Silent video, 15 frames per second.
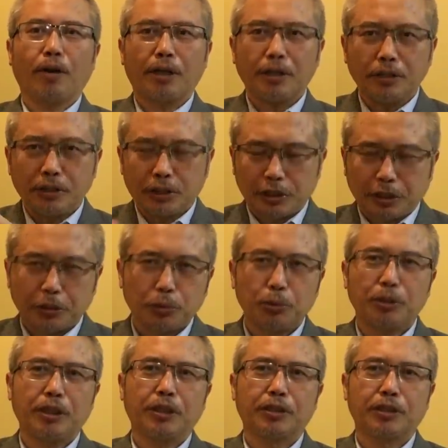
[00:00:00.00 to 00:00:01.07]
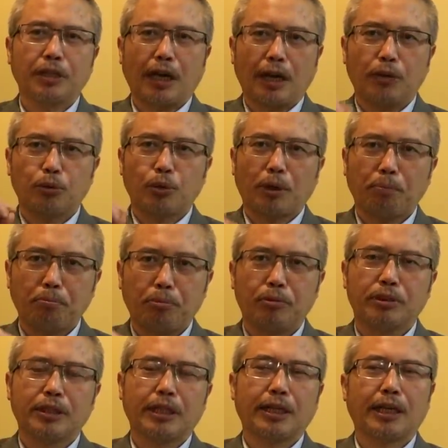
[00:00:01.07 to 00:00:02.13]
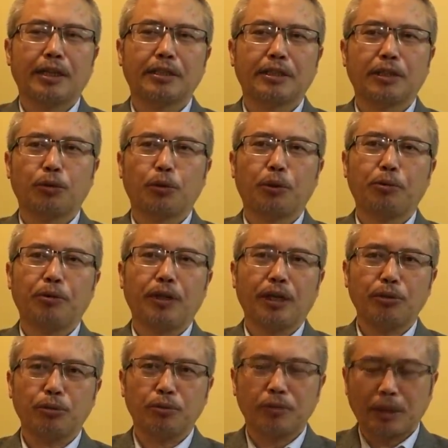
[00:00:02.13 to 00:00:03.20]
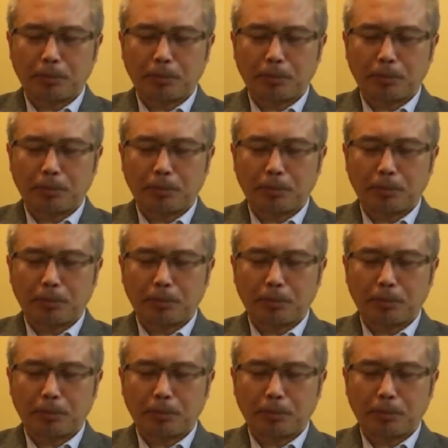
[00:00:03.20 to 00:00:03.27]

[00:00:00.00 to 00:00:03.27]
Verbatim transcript: 更值得注意的是啊，川普在他的这个推文当中，